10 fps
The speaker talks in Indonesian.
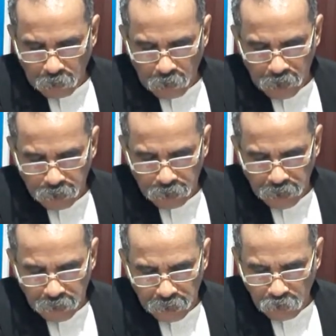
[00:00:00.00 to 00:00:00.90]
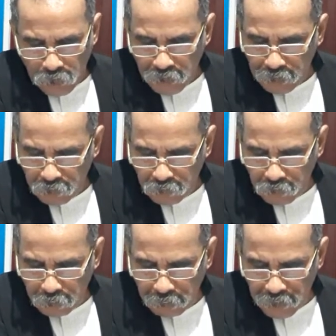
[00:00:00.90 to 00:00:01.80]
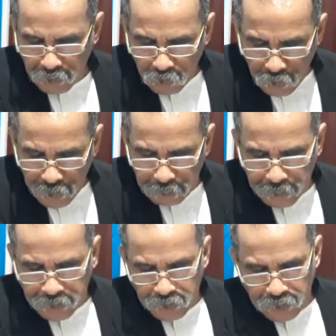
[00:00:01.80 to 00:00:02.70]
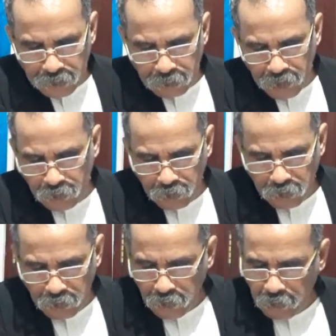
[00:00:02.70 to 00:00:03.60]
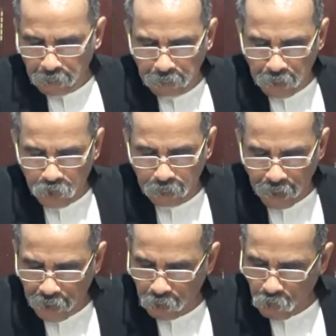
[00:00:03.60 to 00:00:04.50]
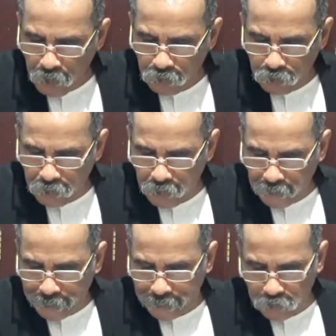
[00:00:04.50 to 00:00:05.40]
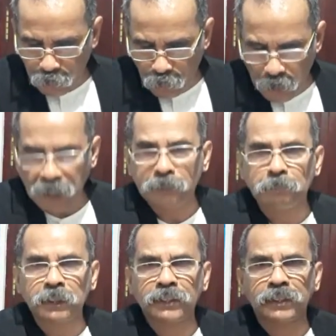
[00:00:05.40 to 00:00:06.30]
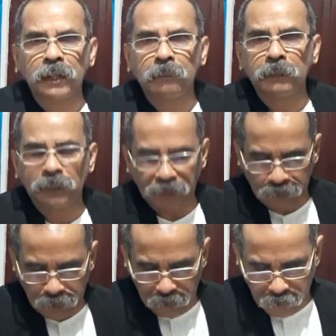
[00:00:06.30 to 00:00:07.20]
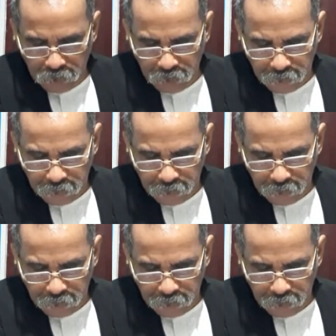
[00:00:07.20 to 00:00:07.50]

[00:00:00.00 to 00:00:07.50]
Waktu yang diluangkan untuk merenungkan perjanjian baru merupakan waktu yang diluangkan bersama Yesus.